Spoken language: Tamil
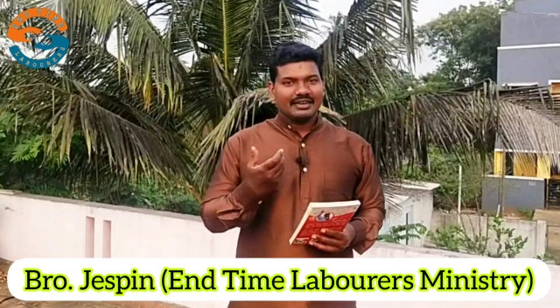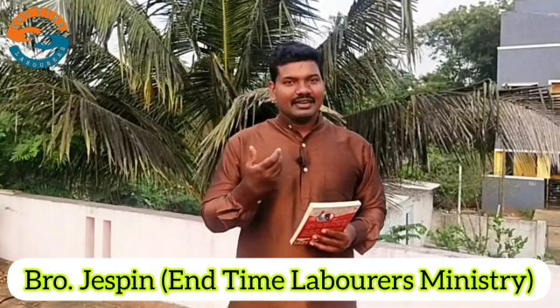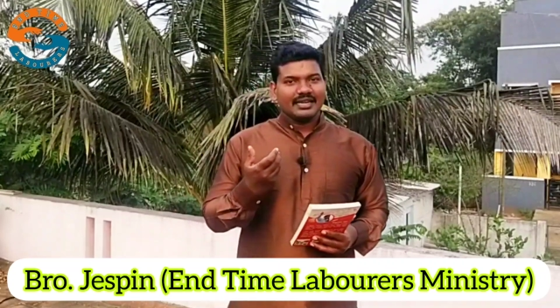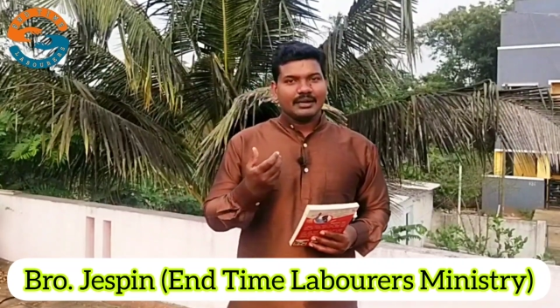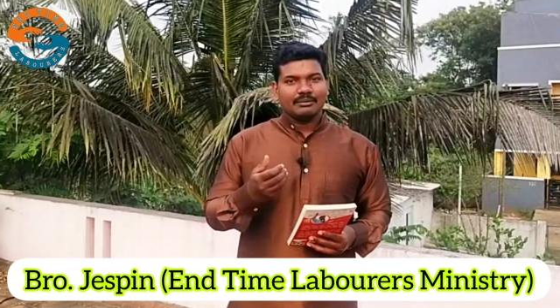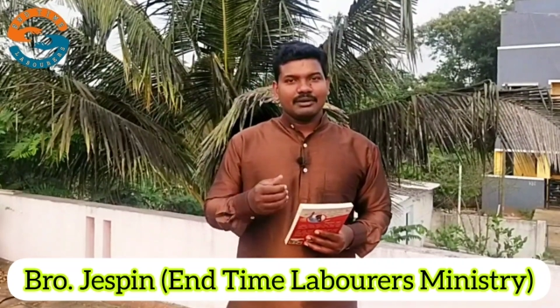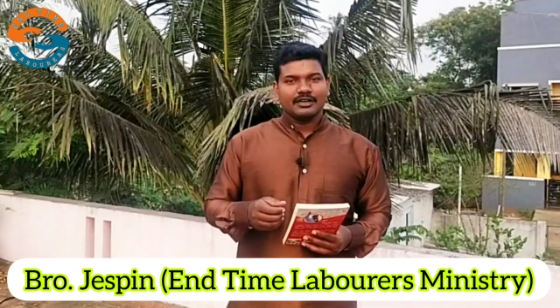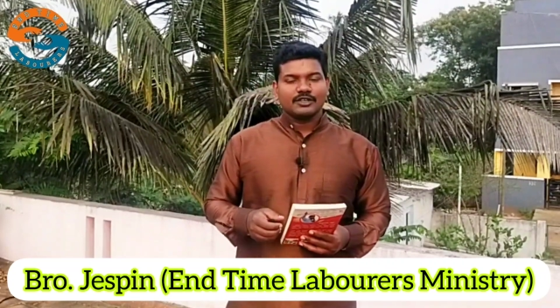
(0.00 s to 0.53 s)
என்ன
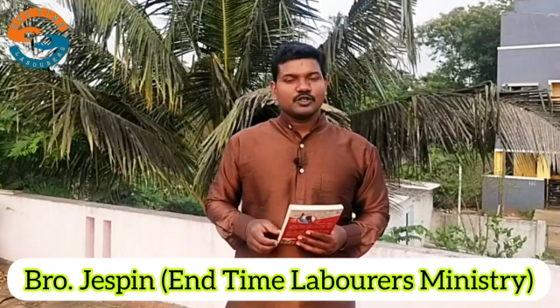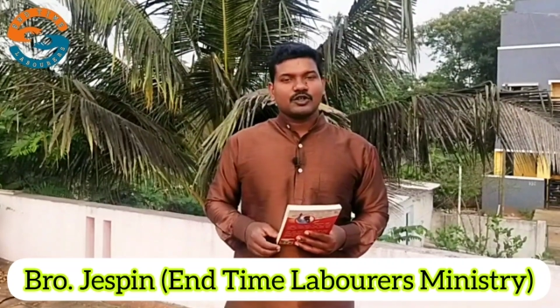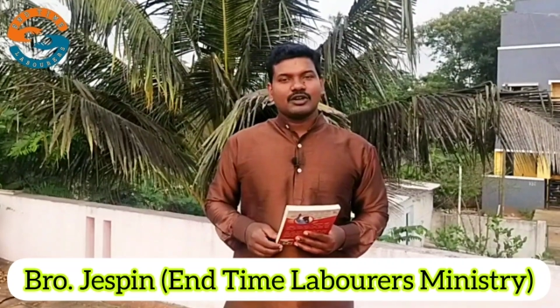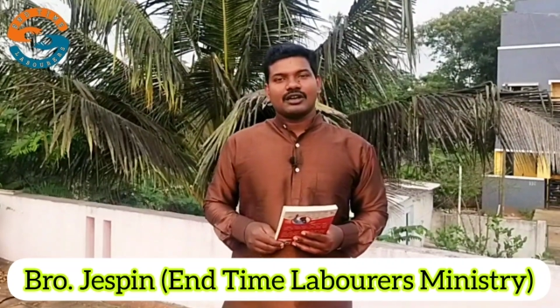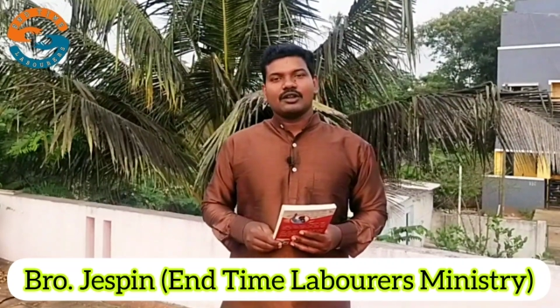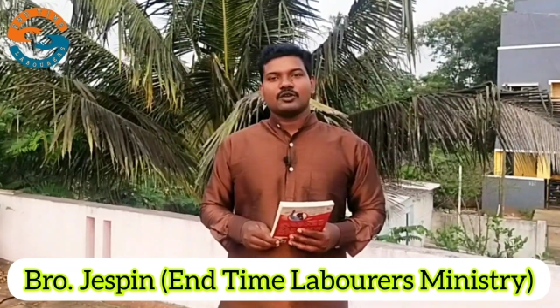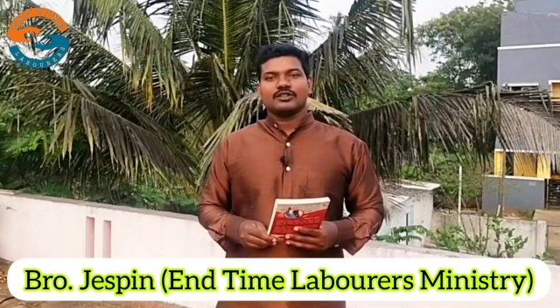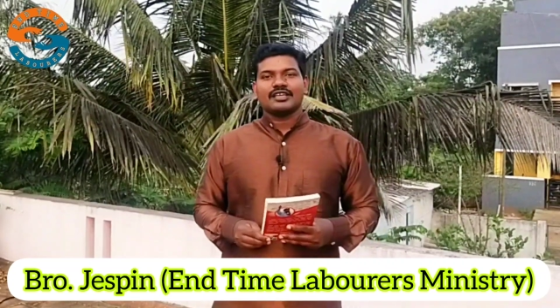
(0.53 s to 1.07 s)
அப்படின்ட்டு ஸோ
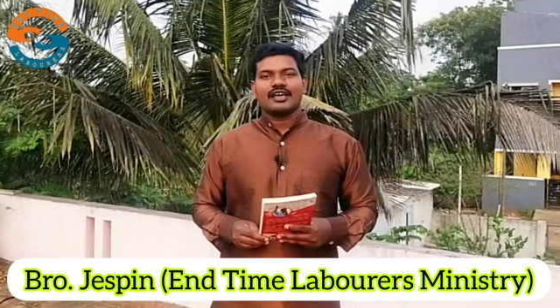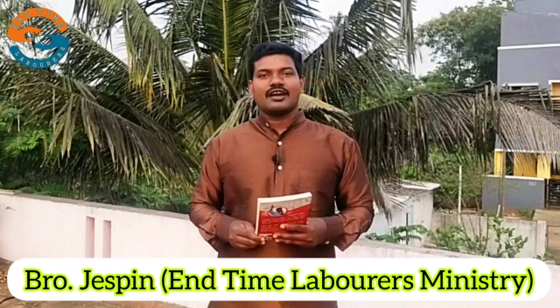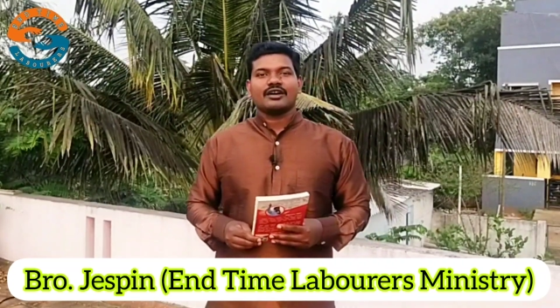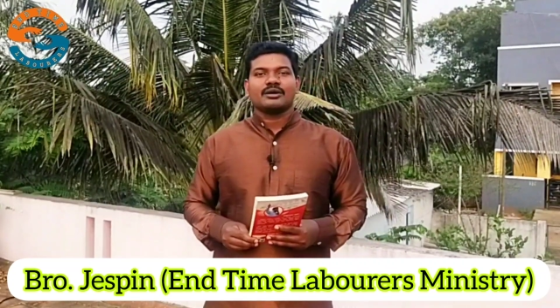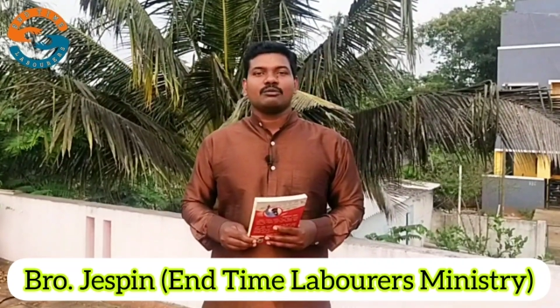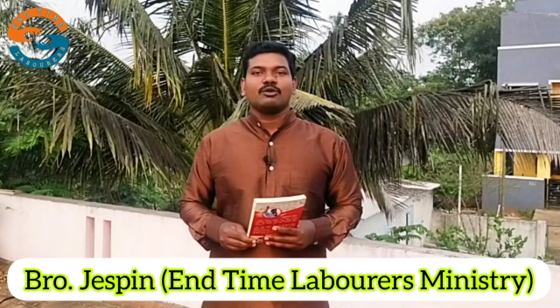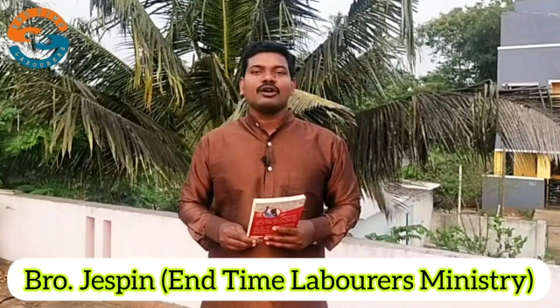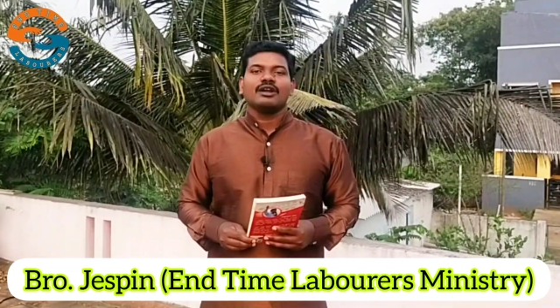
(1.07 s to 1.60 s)
நல்ல ஒரு
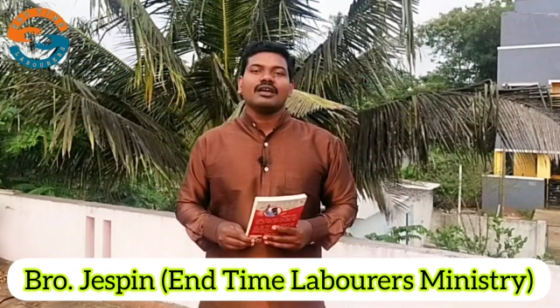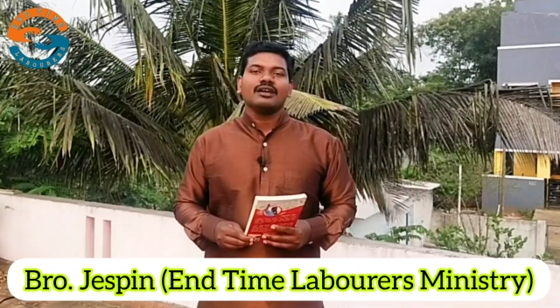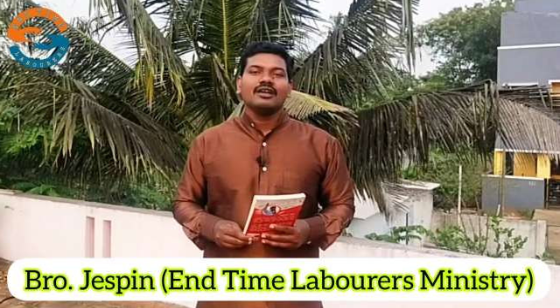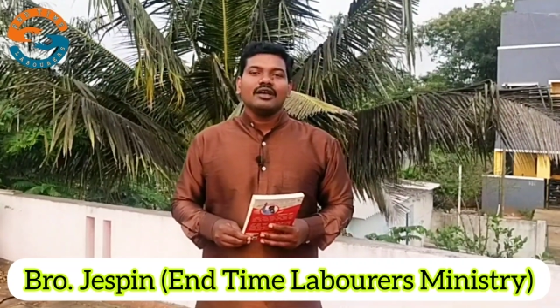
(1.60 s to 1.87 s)
தியாகமுள்ள